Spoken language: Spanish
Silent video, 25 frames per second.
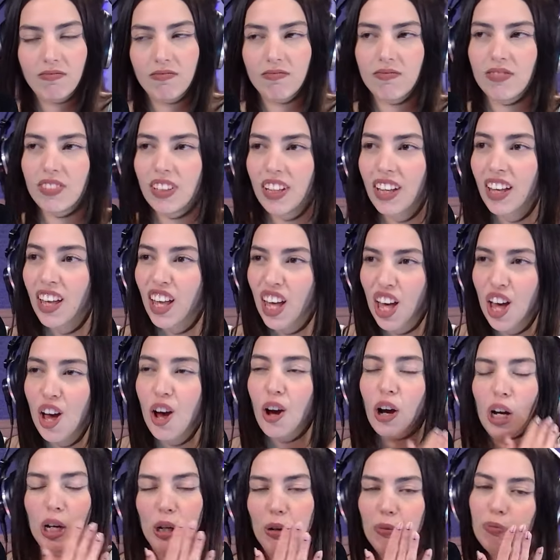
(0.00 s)
los de Red
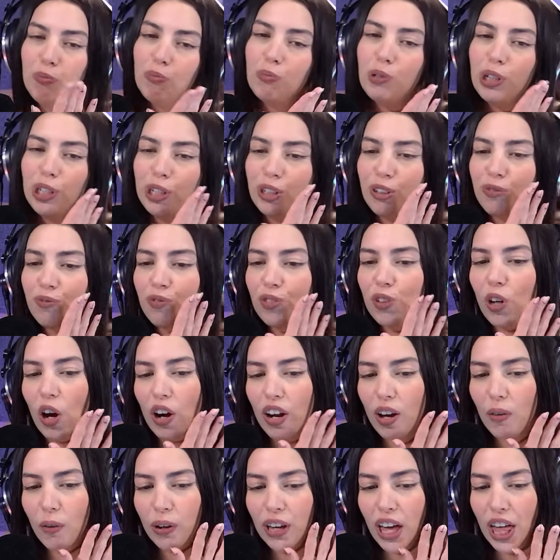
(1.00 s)
Bull. Bueno, yo
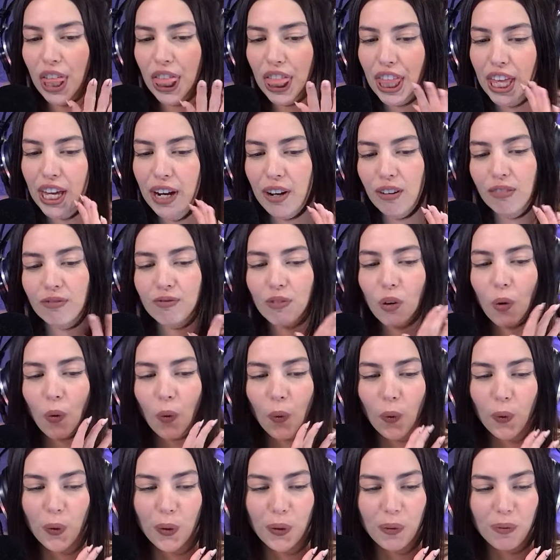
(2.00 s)
ahora voy a hacer
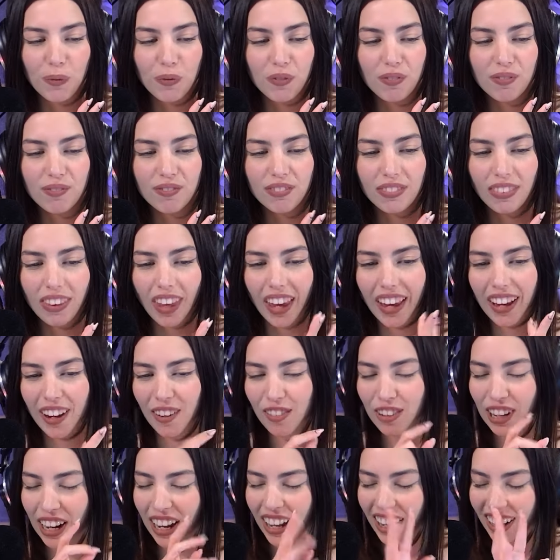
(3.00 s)

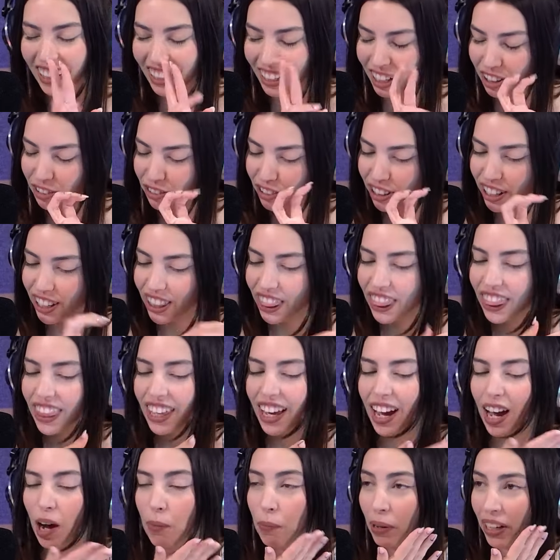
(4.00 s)
una
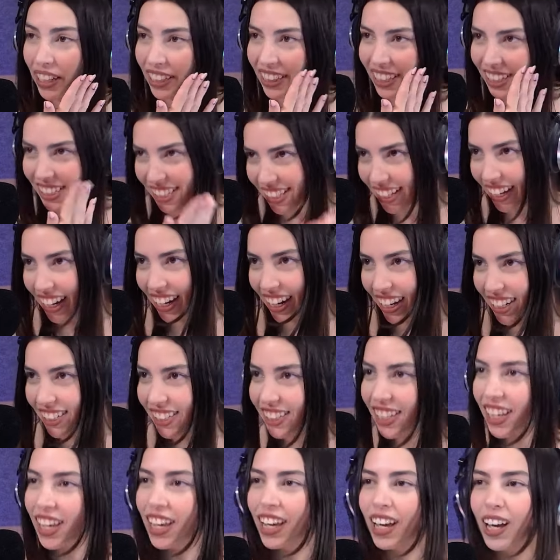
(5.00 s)
referencia a Paquita Salas
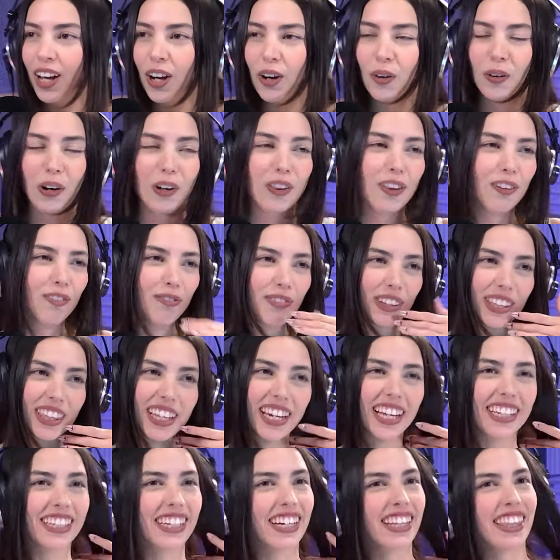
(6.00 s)
ah. cuando empieza
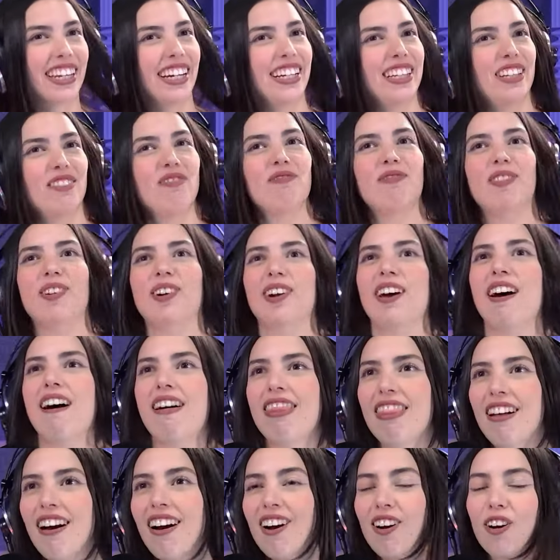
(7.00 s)
la tercera
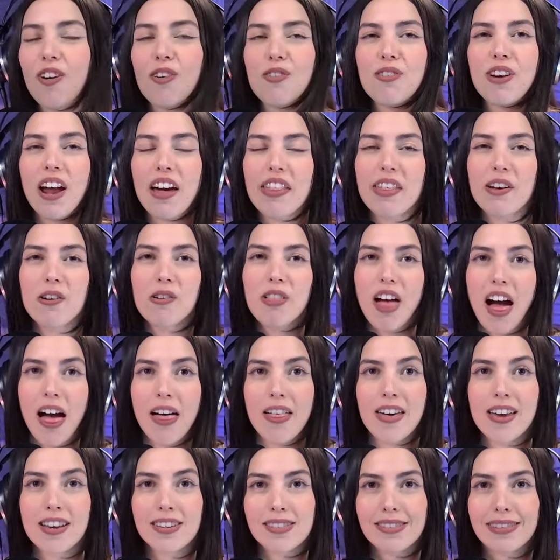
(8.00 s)
temporada con una deuda
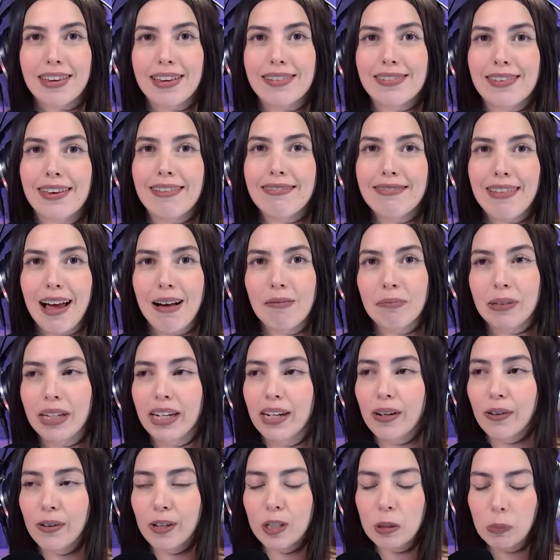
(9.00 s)
de 60.000
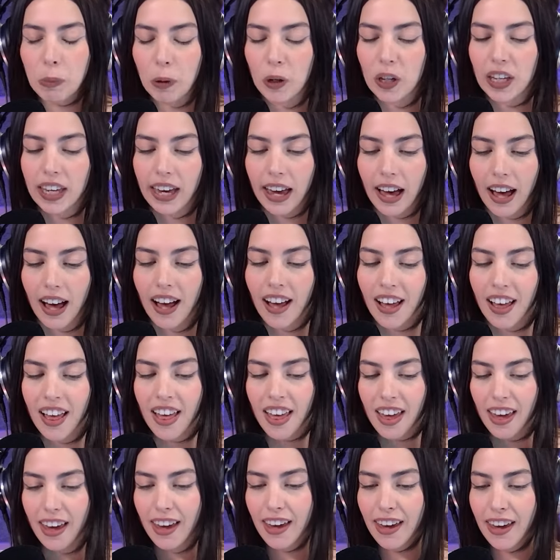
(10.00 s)
euros porque ha
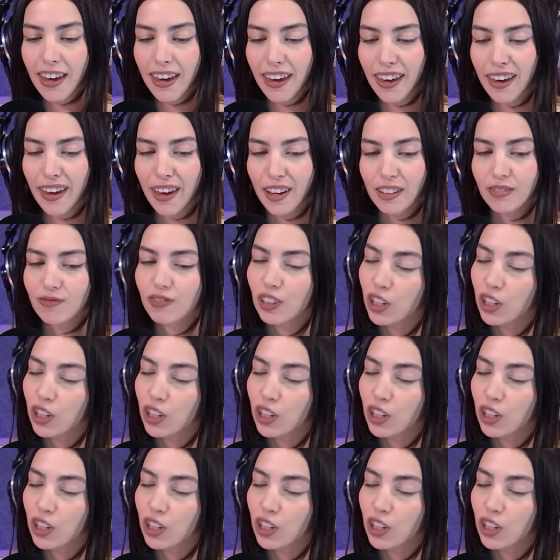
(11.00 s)
eh,